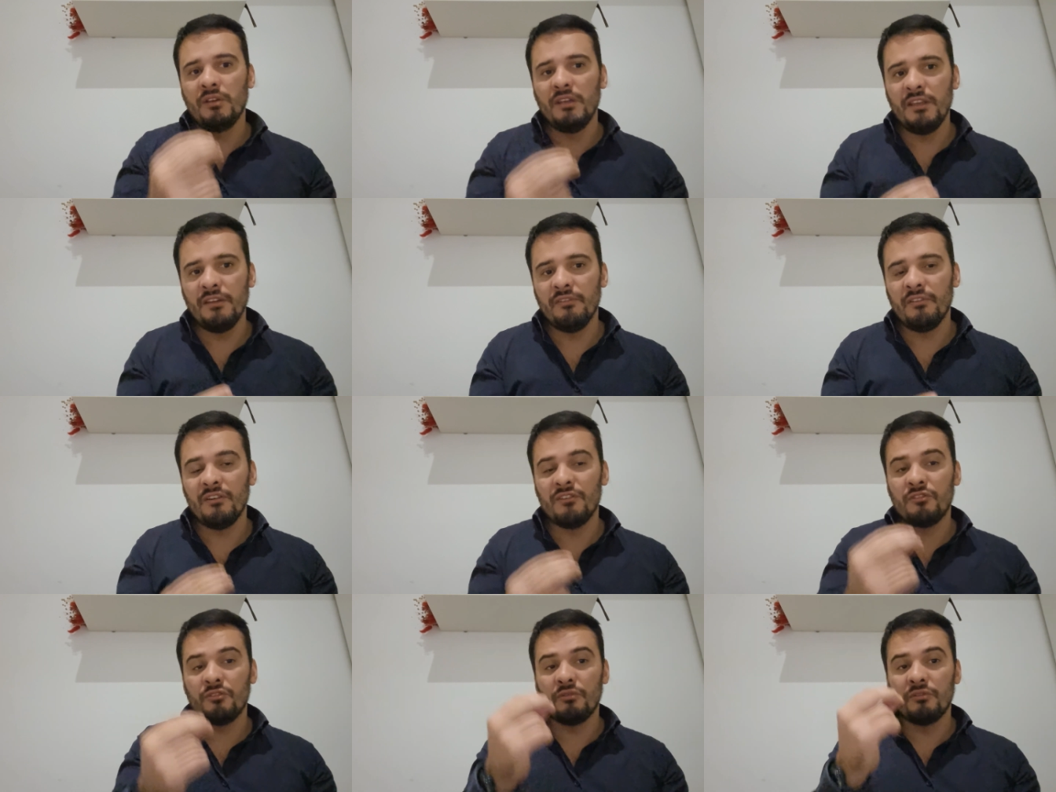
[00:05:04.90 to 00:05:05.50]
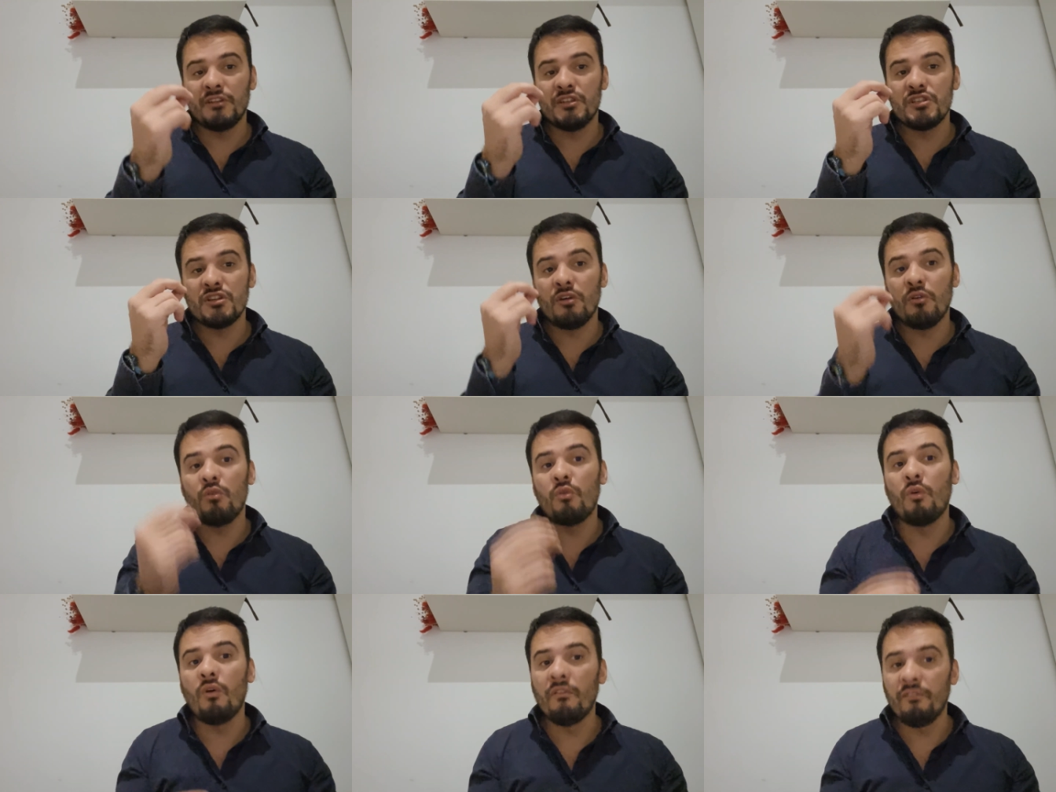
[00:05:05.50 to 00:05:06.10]
livre sont des
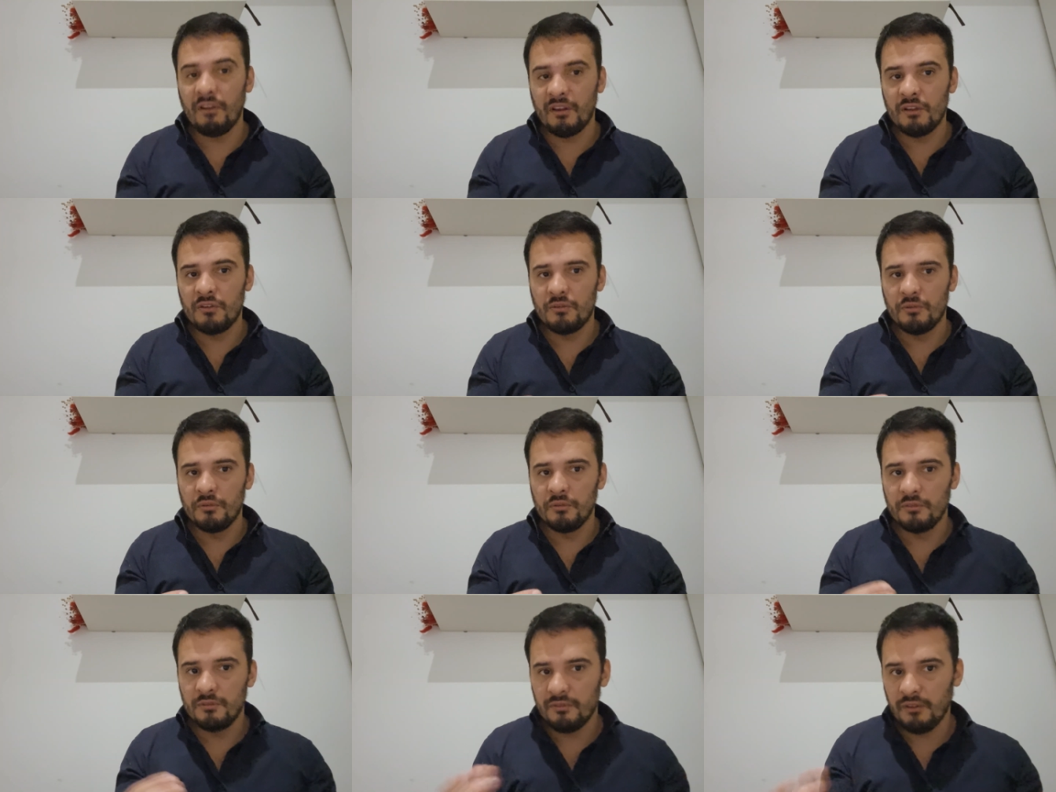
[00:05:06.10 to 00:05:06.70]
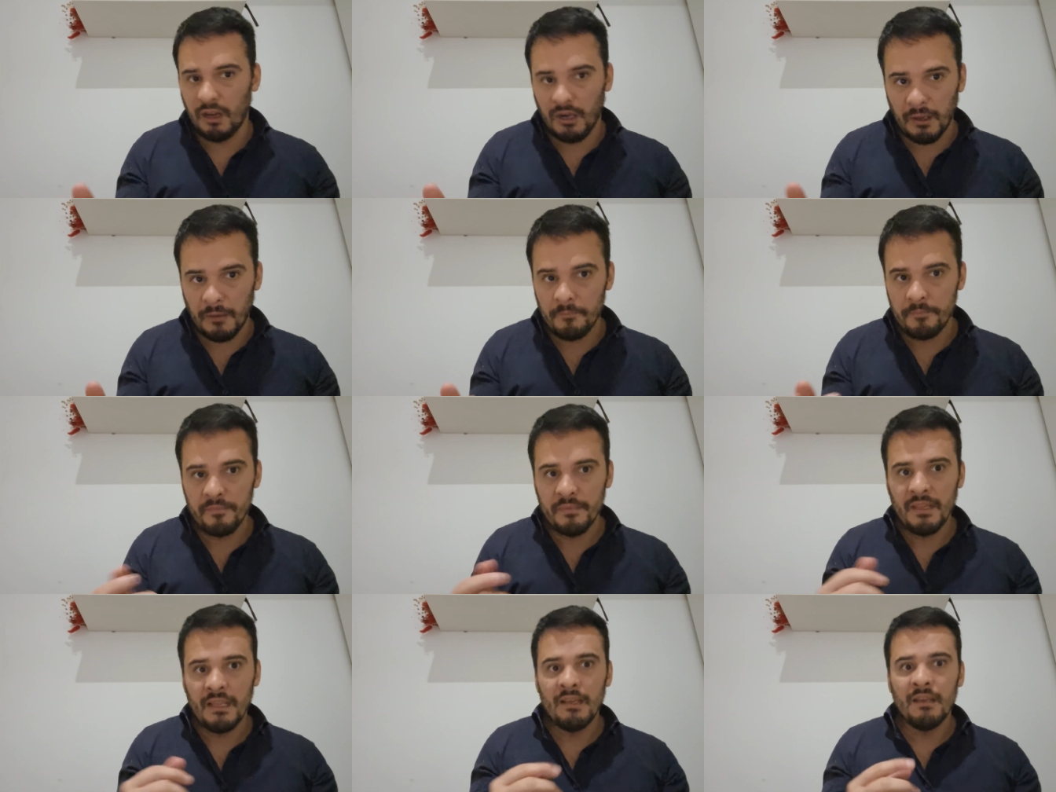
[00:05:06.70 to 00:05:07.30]
gens convaincus.
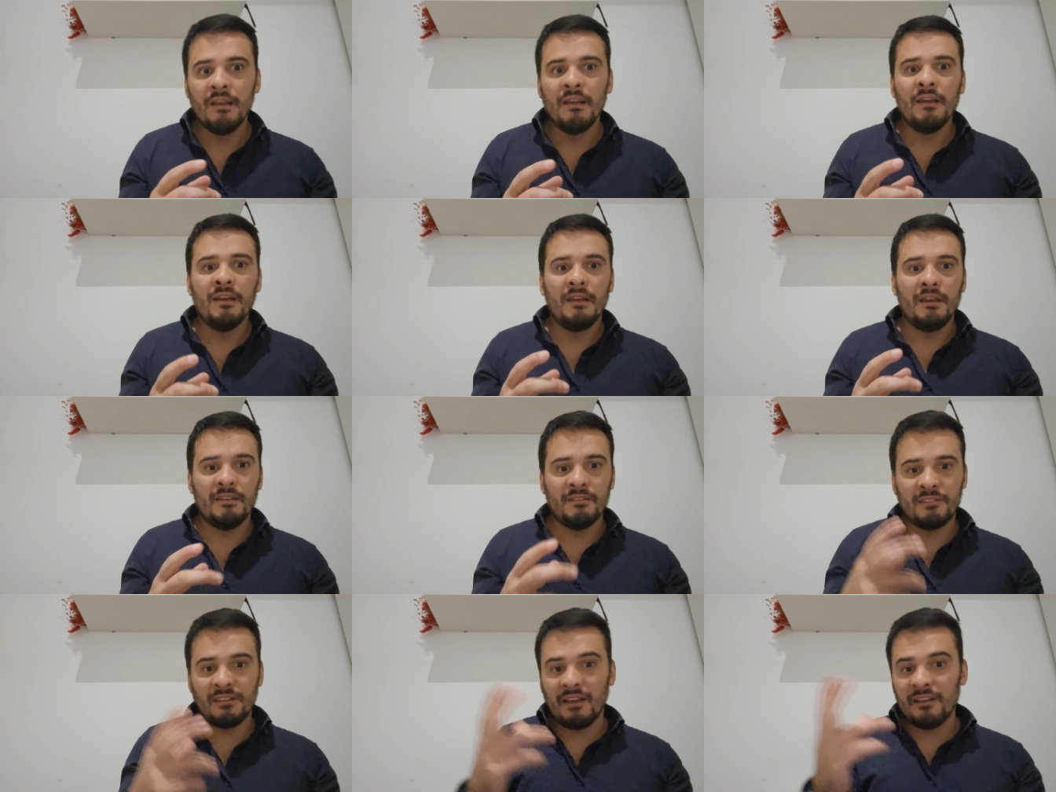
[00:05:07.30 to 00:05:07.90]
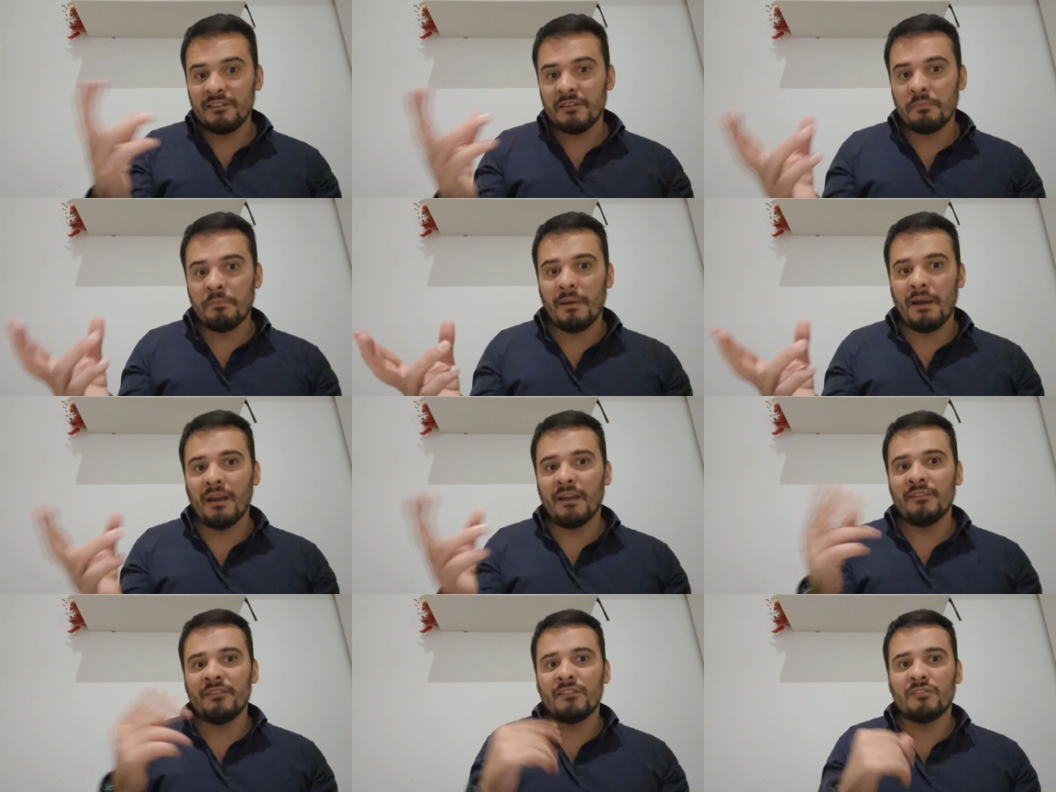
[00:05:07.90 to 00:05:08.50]
Voilà. Et ça, c'est
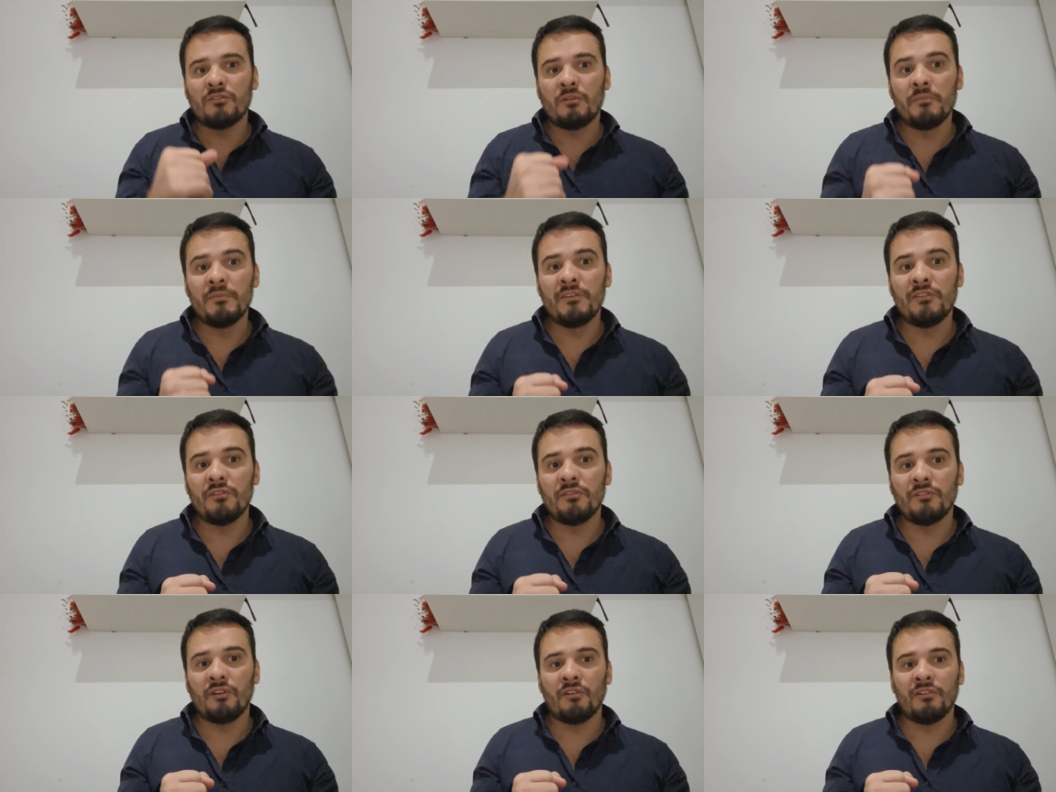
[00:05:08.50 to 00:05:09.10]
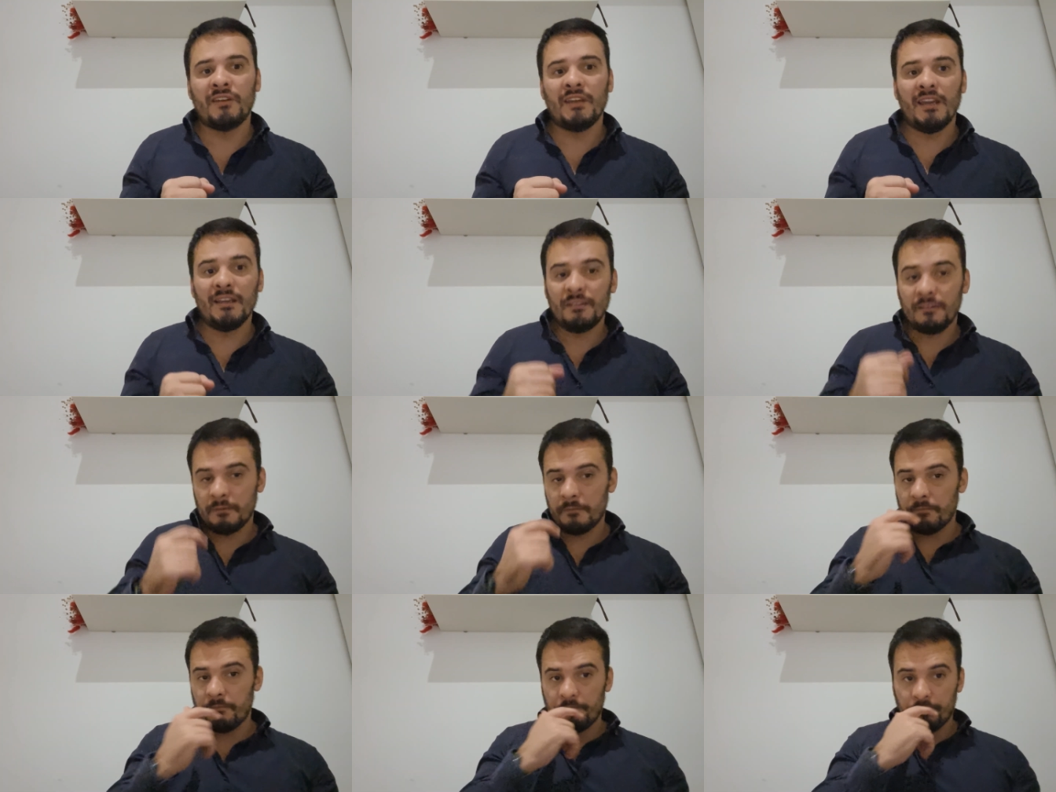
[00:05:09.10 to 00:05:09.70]
par commission
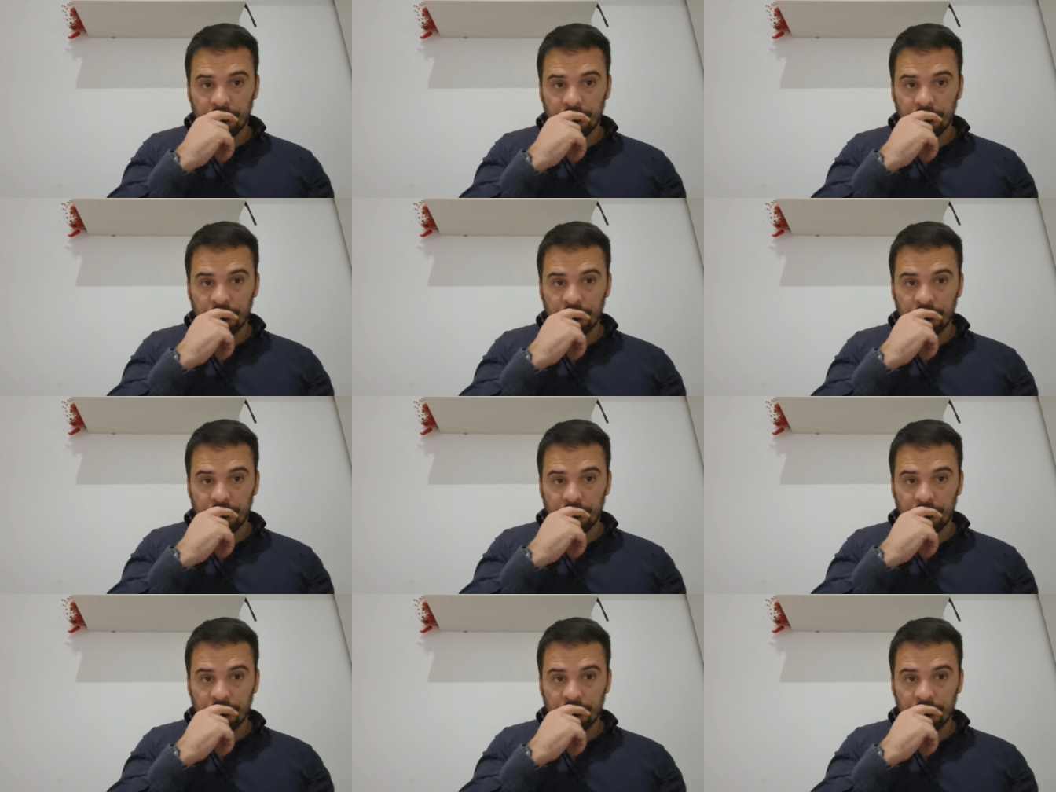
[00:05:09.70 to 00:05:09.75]
d'enquête.